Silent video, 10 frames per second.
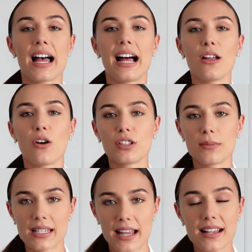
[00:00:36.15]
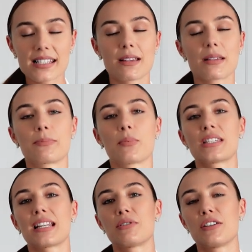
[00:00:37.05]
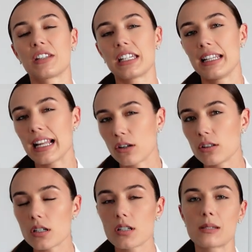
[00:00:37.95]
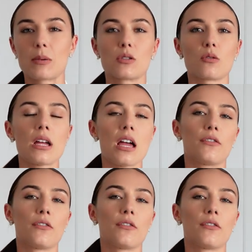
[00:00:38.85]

ale o tym zaraz postaram się w taki lakoniczny sposób